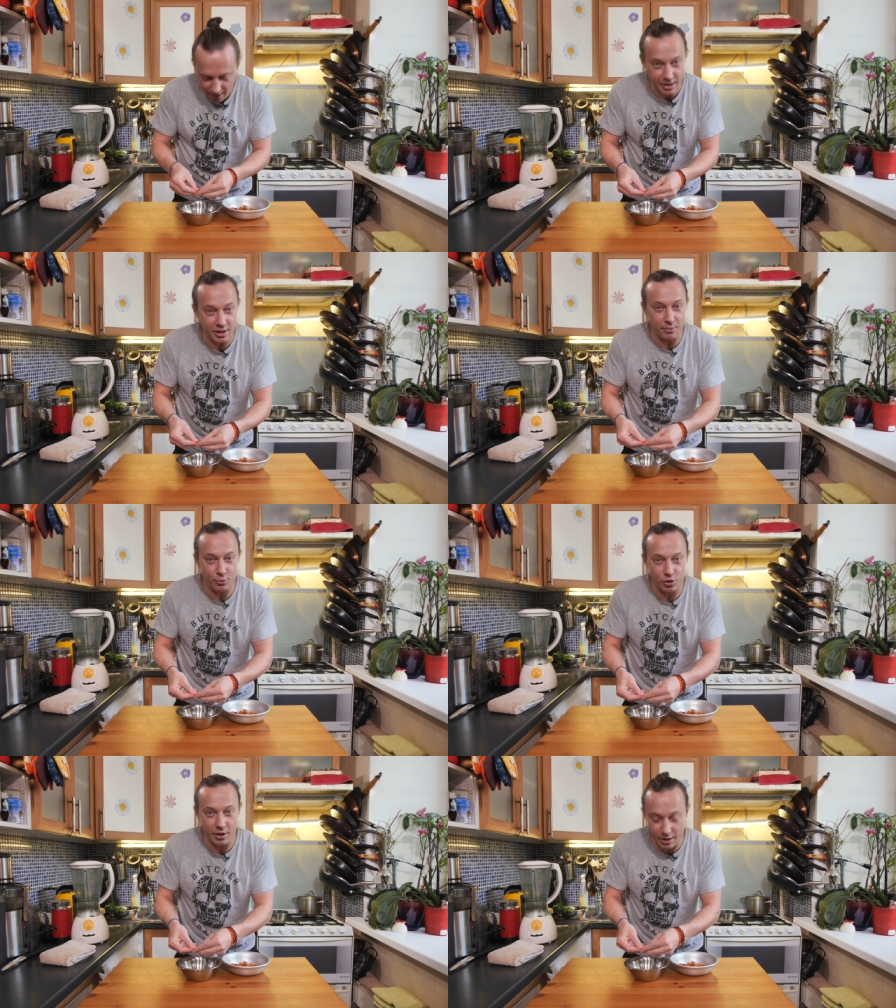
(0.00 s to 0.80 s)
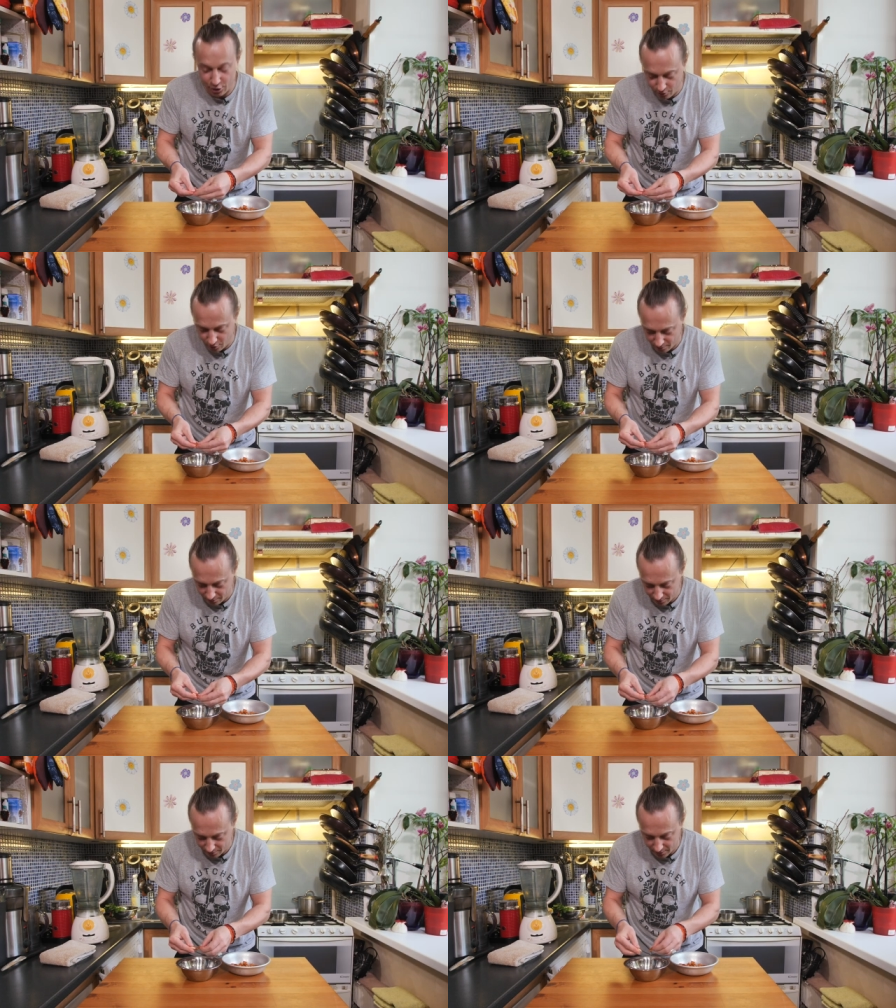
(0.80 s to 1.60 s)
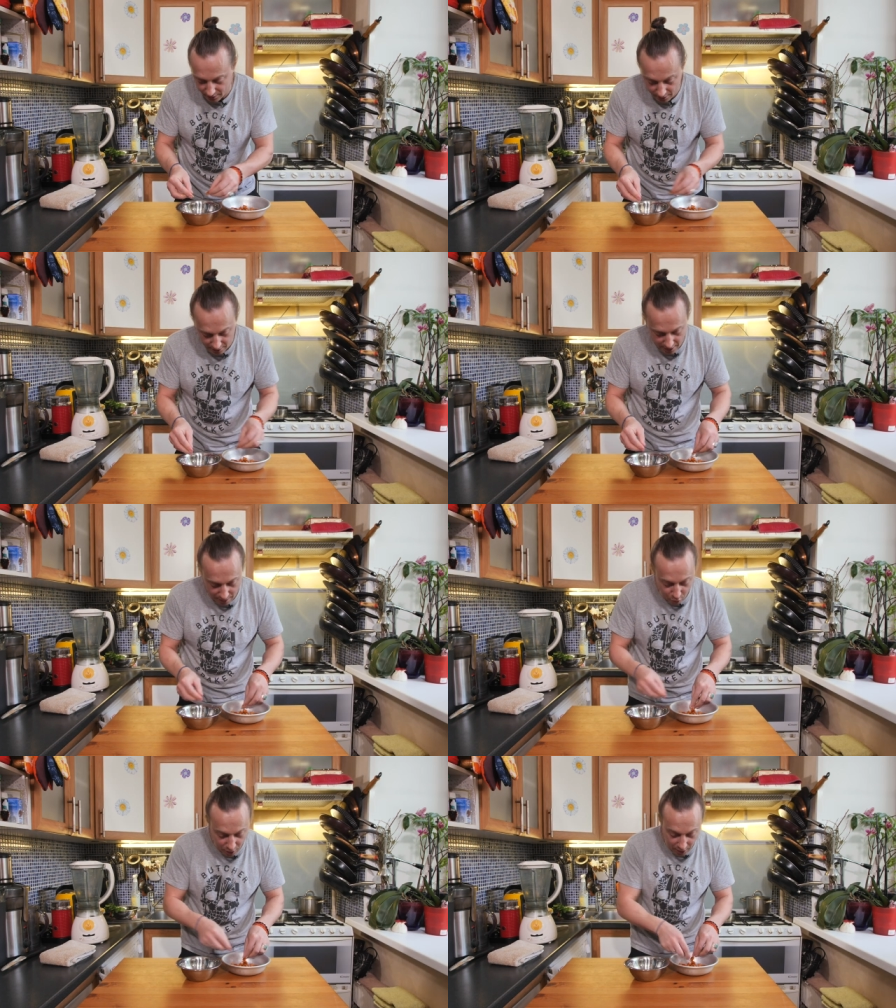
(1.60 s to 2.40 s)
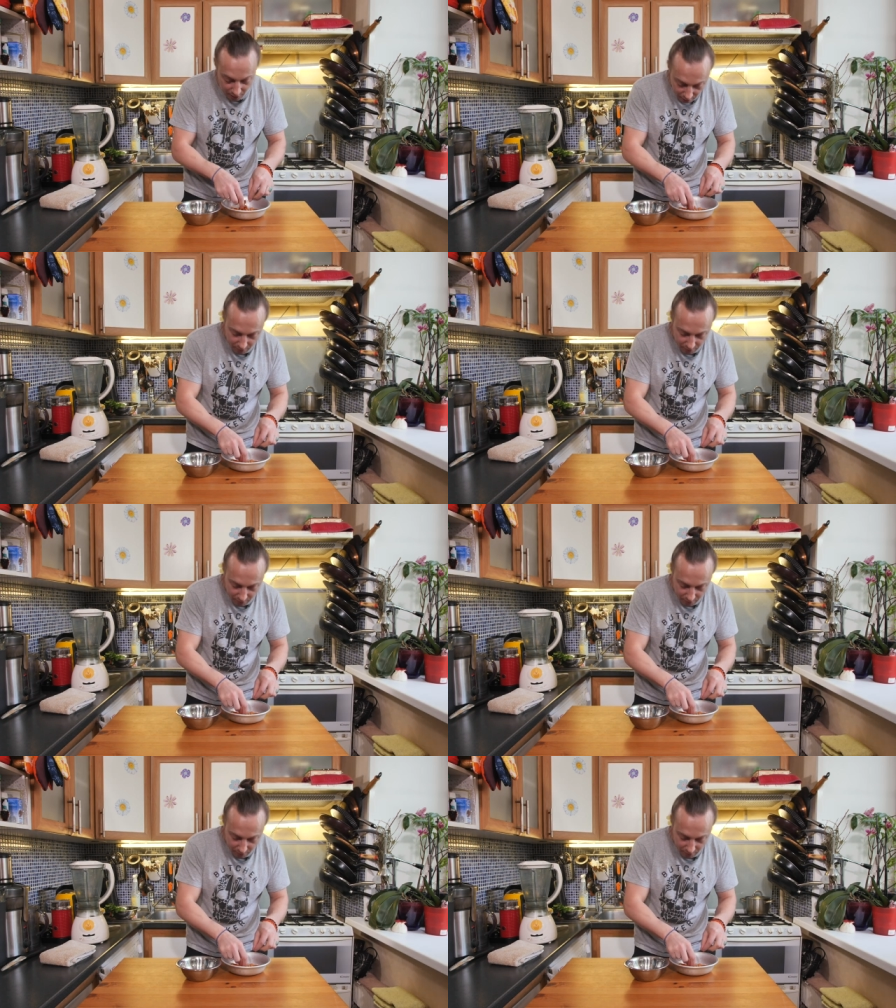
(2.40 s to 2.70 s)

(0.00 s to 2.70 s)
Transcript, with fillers: Они нам нужны для чего? Для муки.